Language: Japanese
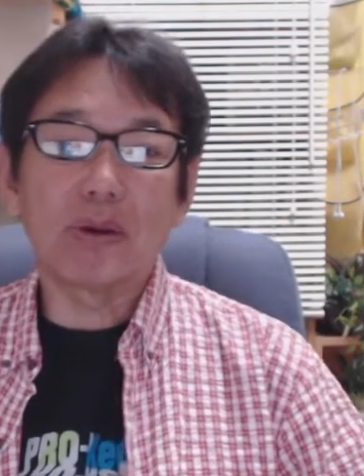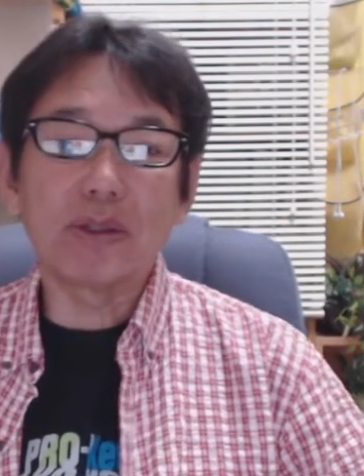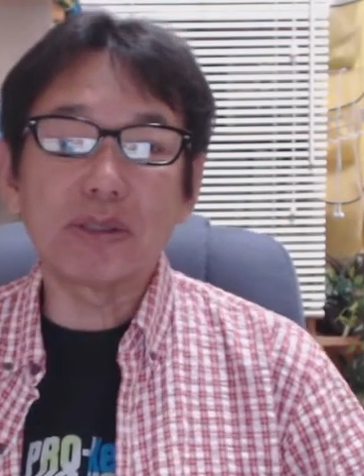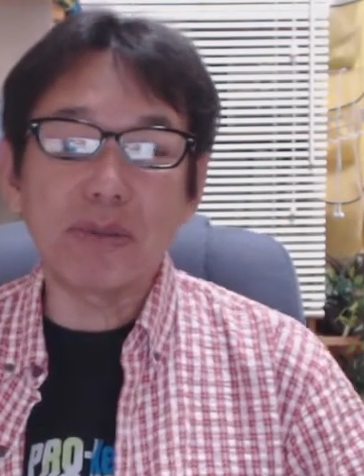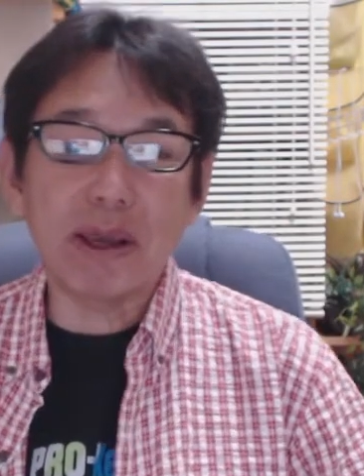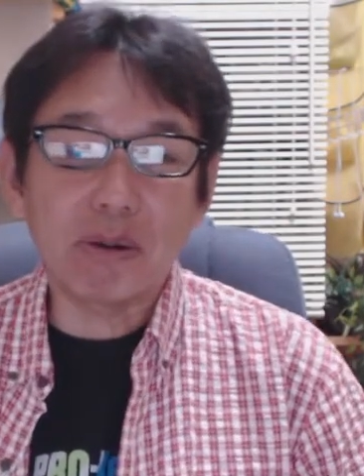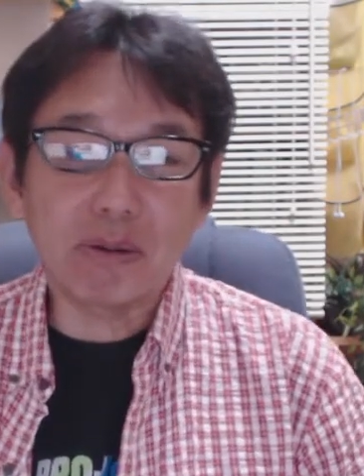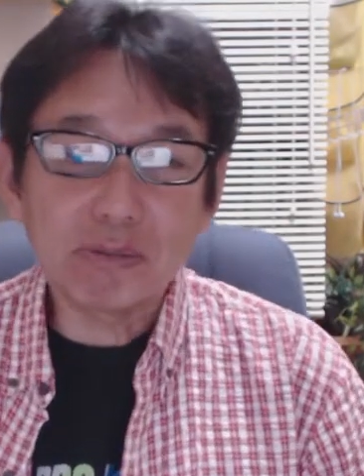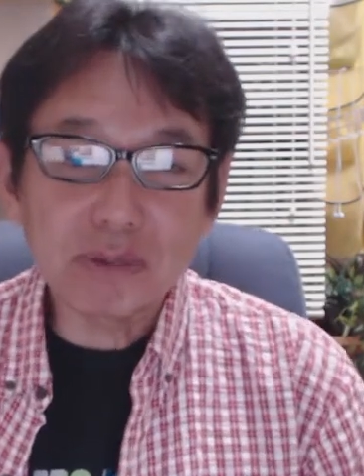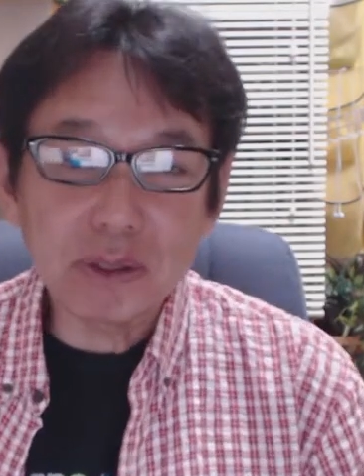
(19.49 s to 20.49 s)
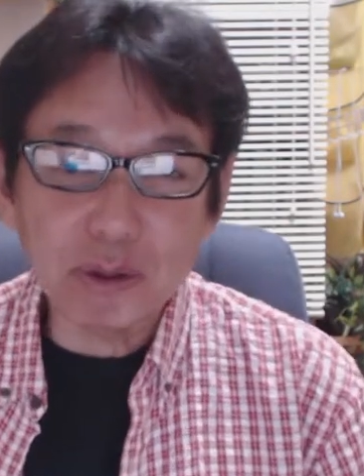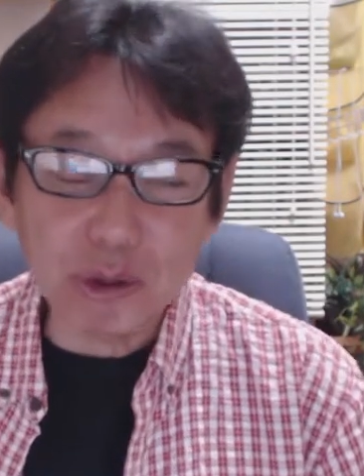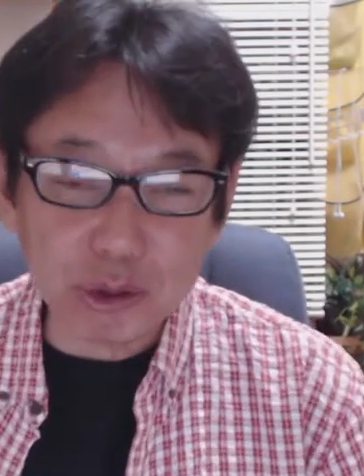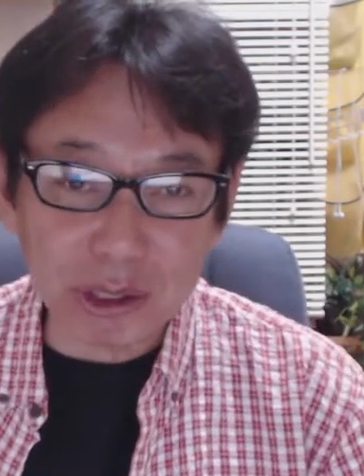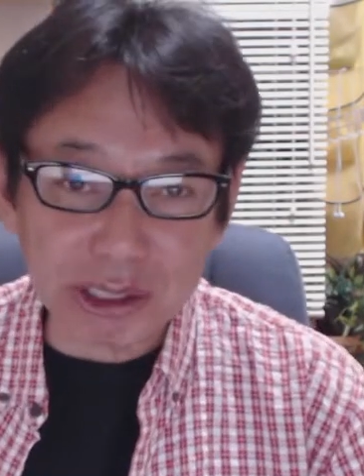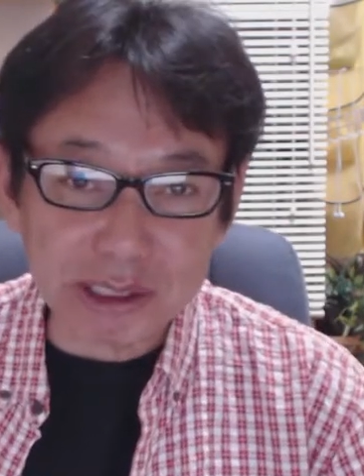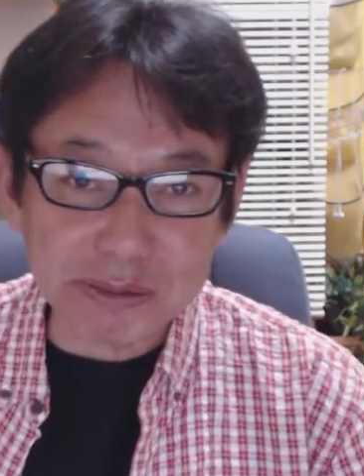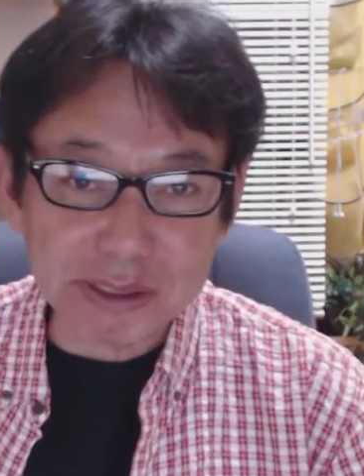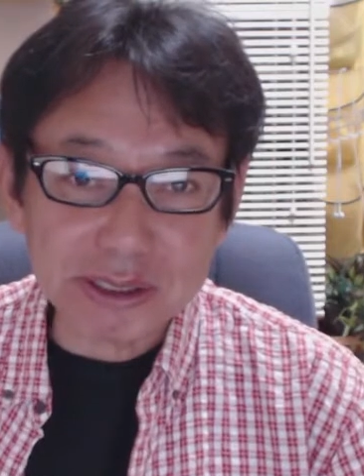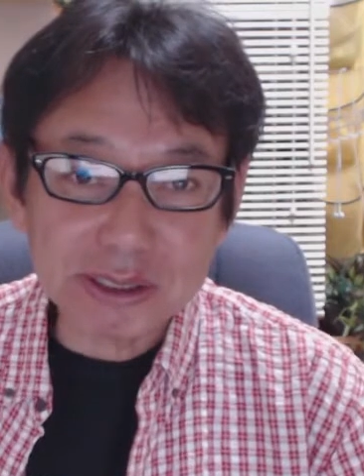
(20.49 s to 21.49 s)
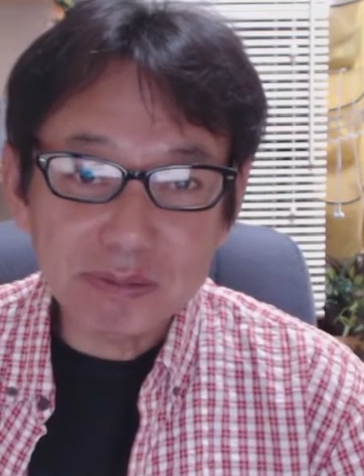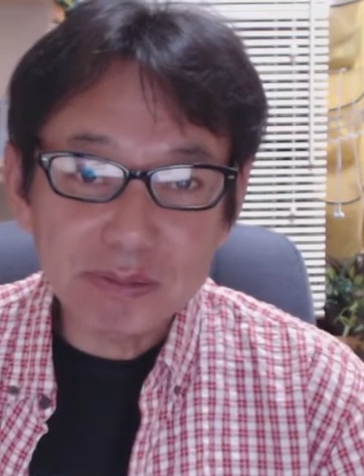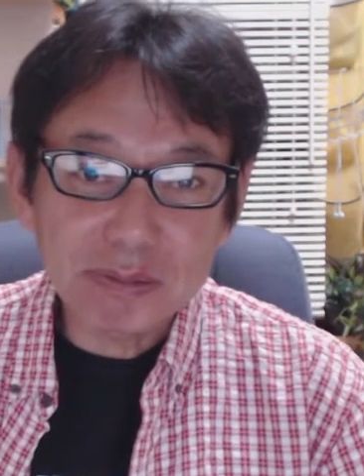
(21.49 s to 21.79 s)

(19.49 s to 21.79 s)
うおすすめをご紹介いたします